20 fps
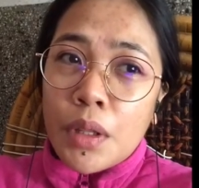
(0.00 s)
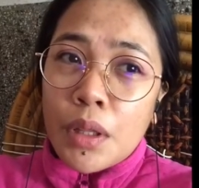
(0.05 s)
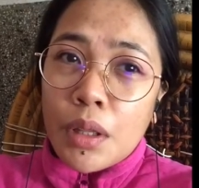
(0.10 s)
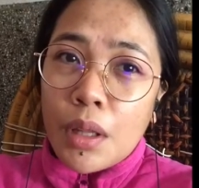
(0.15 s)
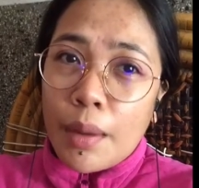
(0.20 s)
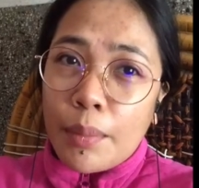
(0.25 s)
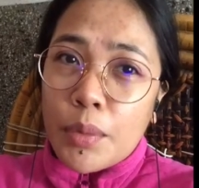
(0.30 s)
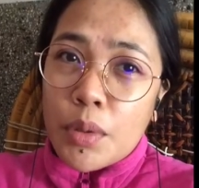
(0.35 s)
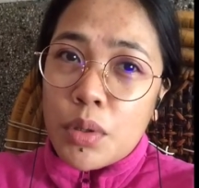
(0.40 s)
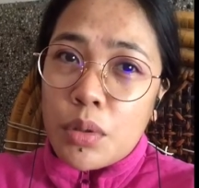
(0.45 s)

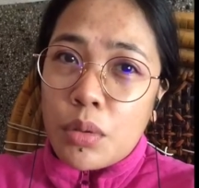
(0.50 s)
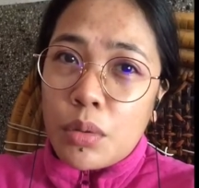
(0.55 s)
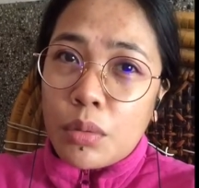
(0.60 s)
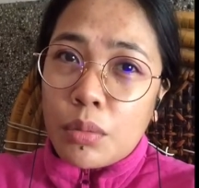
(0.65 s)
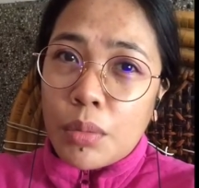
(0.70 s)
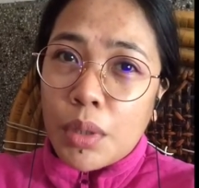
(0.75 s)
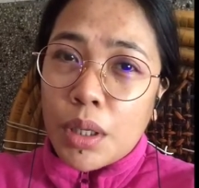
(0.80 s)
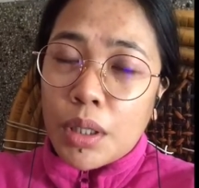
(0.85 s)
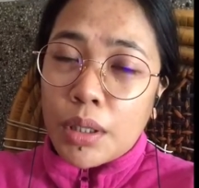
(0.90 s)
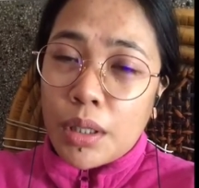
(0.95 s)
Tapos yung
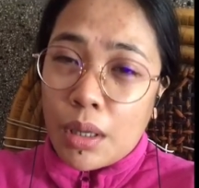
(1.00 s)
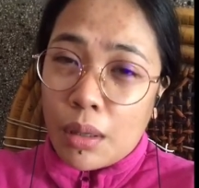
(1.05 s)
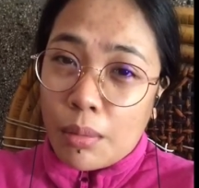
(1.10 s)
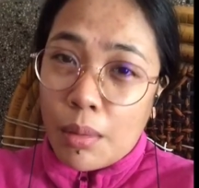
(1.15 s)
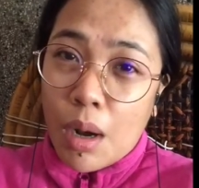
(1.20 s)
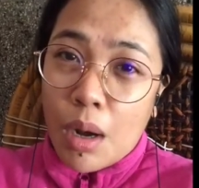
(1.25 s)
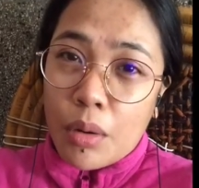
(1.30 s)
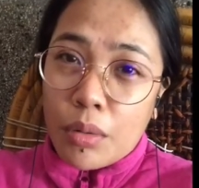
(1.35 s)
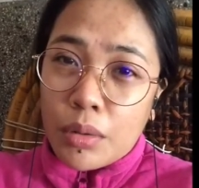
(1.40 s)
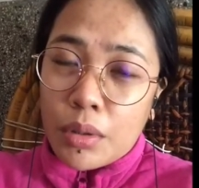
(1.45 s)
mga
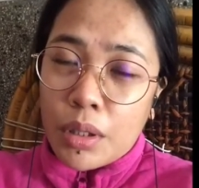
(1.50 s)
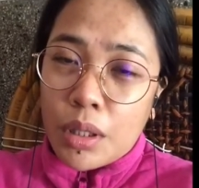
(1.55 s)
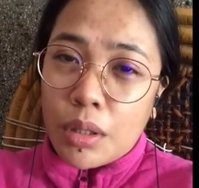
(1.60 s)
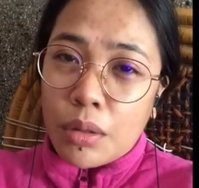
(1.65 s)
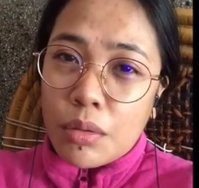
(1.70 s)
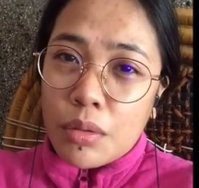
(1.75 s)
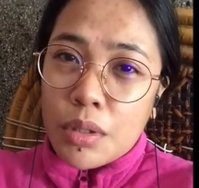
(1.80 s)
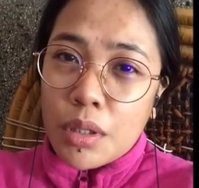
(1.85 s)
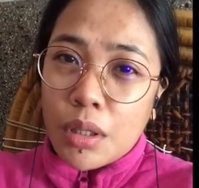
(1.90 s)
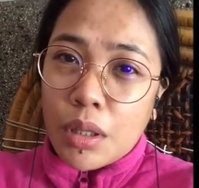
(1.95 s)
trabaho
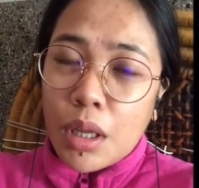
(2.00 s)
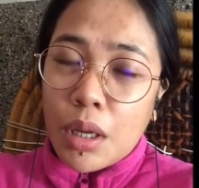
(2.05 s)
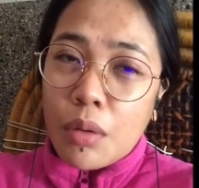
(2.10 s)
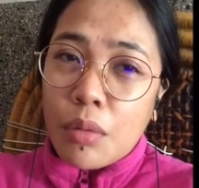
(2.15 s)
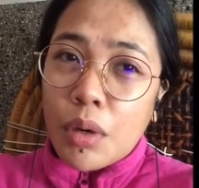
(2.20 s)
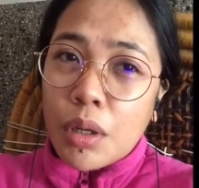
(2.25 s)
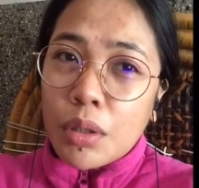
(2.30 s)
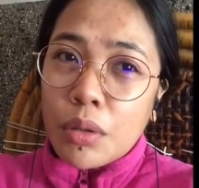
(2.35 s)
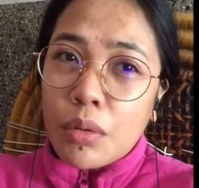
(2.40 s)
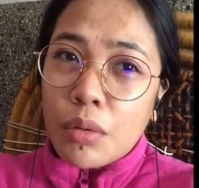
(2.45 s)
dito sa
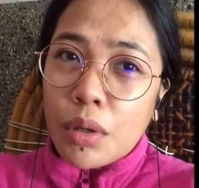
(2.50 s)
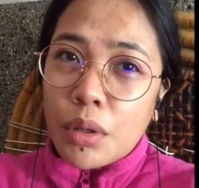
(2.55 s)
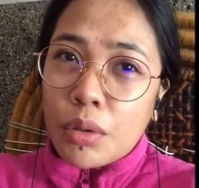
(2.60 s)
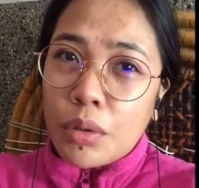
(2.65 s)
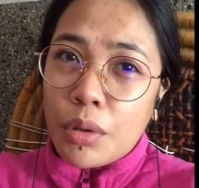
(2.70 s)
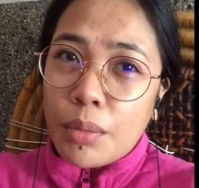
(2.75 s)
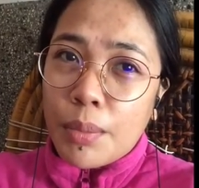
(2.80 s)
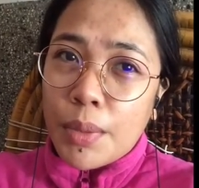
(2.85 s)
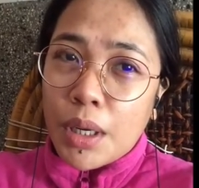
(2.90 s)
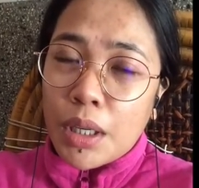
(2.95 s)
Taiwan, kung ano
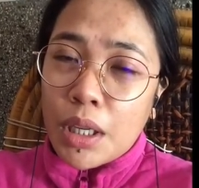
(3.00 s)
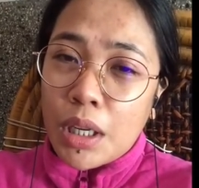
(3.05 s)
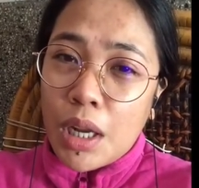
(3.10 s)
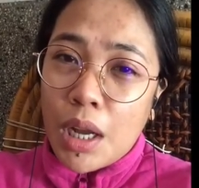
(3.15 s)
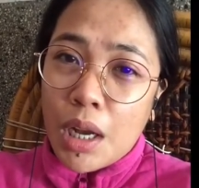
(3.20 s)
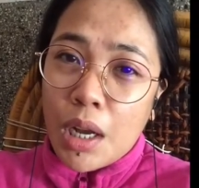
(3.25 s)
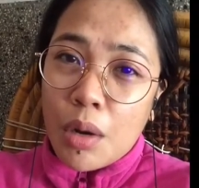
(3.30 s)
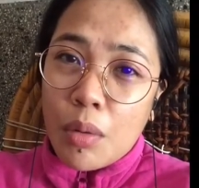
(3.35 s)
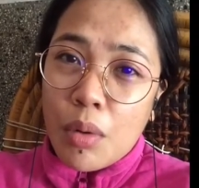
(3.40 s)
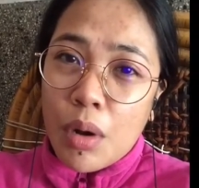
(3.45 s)
yung mga
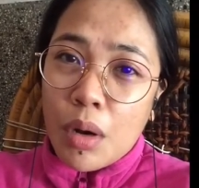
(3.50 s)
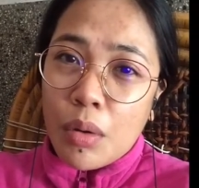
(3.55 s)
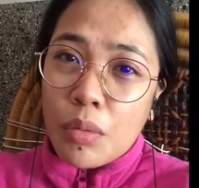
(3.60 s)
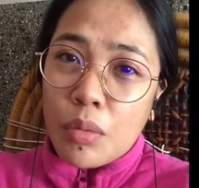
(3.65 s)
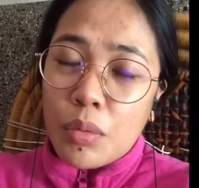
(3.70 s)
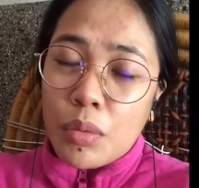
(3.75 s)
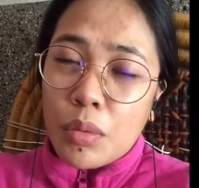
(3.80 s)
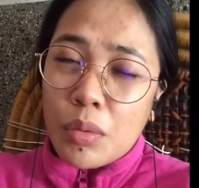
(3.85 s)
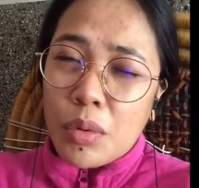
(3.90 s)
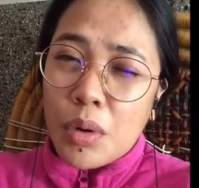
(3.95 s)
ginagawa
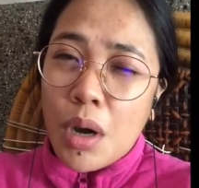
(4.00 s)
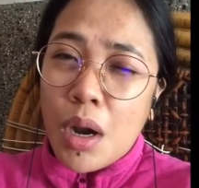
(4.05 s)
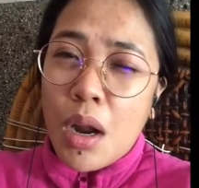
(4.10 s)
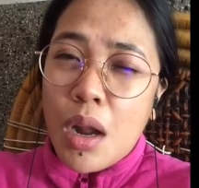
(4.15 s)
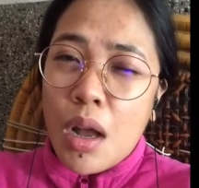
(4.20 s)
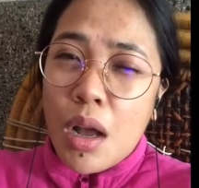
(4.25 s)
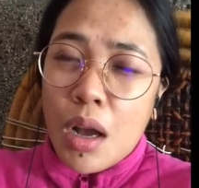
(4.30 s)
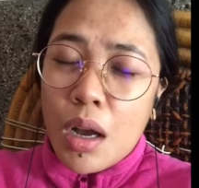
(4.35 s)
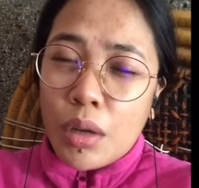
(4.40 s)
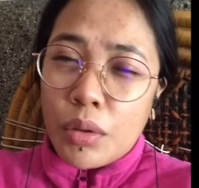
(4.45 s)
ko or
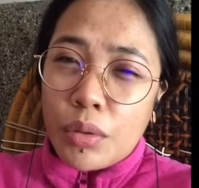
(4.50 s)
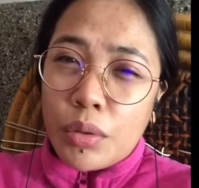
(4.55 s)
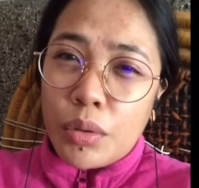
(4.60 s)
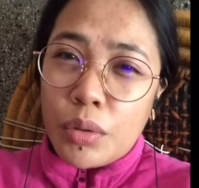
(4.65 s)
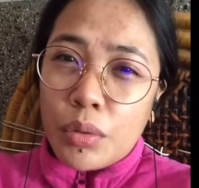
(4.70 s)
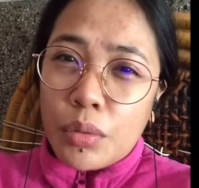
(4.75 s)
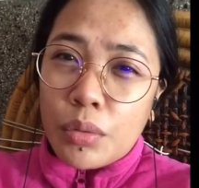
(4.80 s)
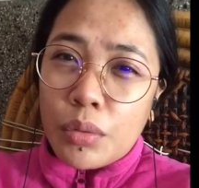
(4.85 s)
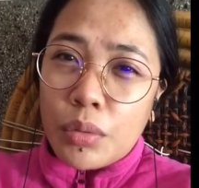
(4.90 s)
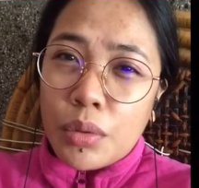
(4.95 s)
ano
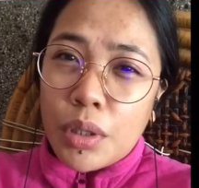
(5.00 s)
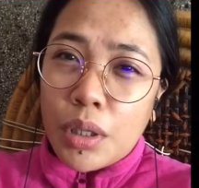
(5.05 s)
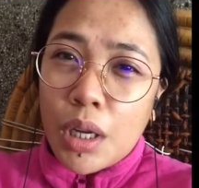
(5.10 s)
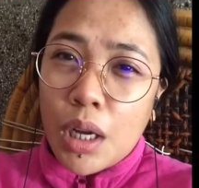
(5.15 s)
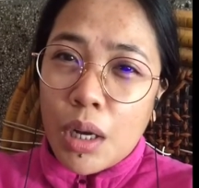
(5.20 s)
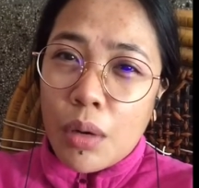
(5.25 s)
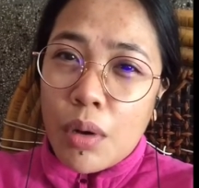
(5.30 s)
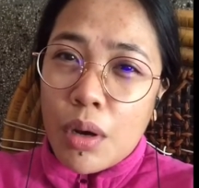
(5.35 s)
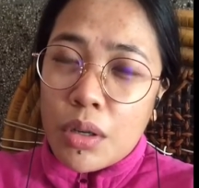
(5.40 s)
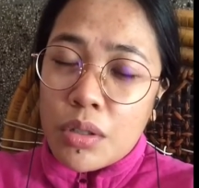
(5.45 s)
yung
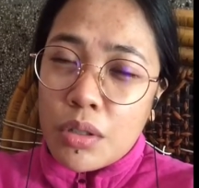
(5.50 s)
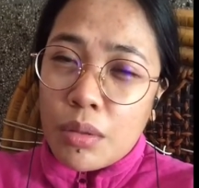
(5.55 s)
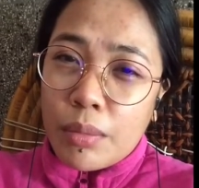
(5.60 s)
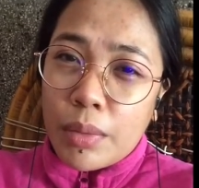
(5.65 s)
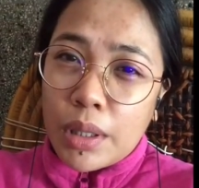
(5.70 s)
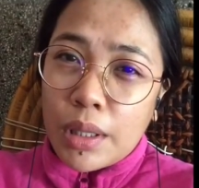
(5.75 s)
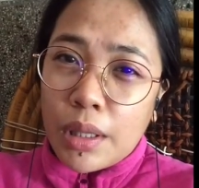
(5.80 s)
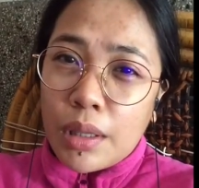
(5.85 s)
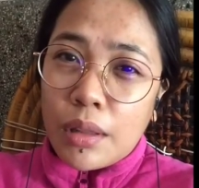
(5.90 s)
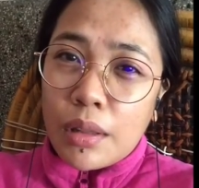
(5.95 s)
ginagawa ko sa
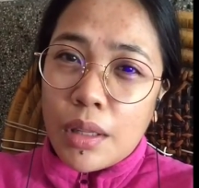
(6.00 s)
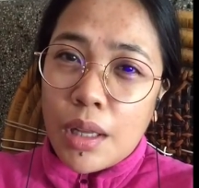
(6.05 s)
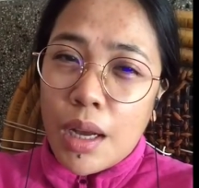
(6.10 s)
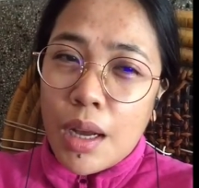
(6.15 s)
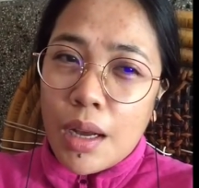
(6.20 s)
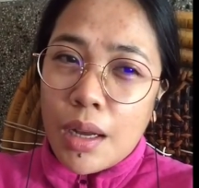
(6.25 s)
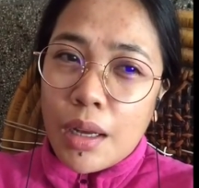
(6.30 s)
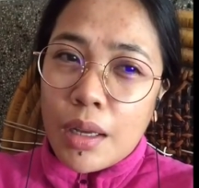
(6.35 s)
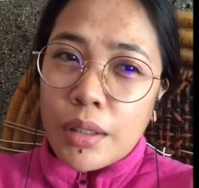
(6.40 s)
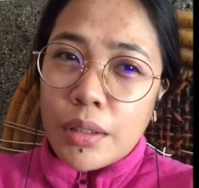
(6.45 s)

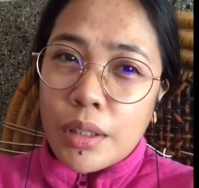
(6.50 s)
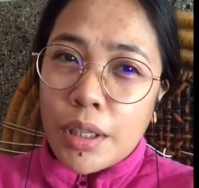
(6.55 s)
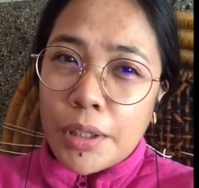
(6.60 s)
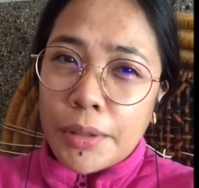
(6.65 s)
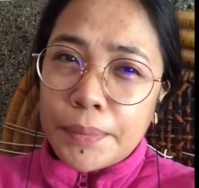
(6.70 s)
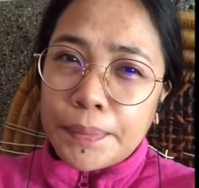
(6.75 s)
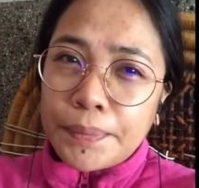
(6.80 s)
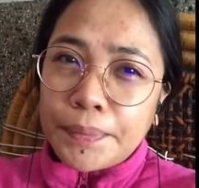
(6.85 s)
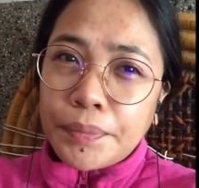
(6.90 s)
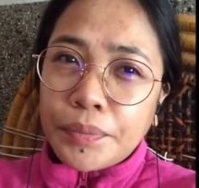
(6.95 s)
matanda, ganyan.